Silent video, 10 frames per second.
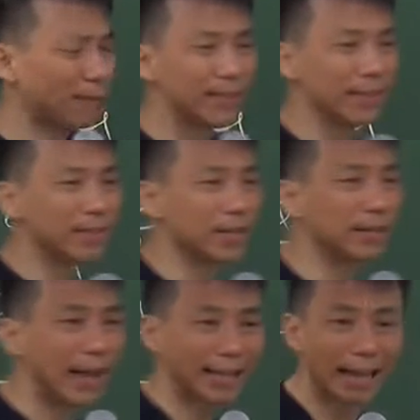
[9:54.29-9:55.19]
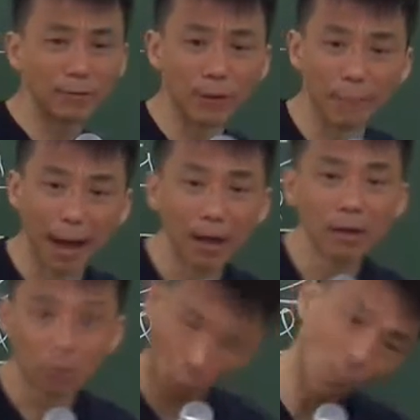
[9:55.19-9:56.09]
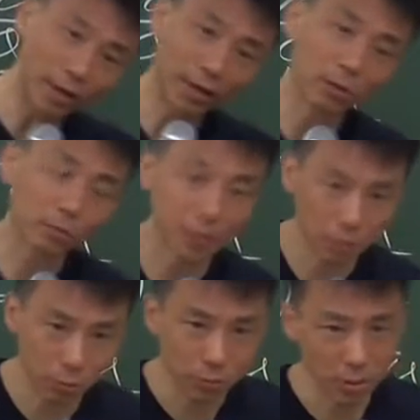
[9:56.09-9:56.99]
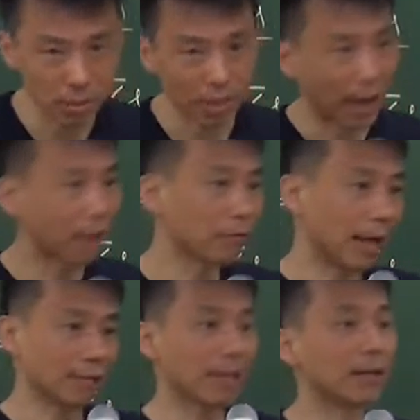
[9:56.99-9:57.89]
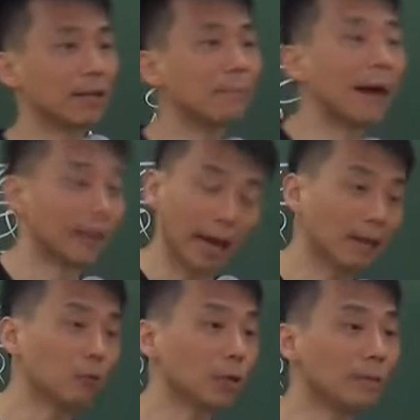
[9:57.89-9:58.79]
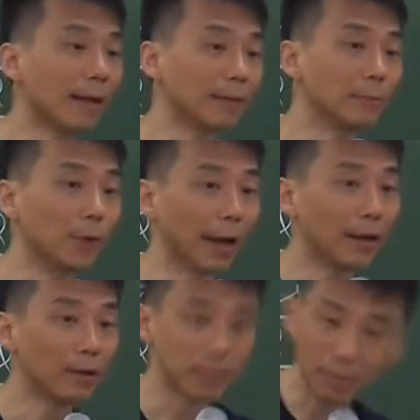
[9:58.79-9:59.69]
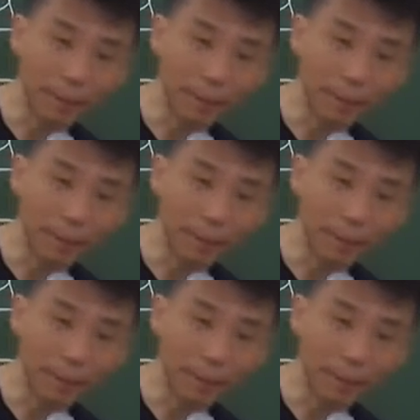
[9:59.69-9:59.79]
分选几个大单元嘛。过年农历除夕前还有两三个礼拜，两个多礼拜对不对？先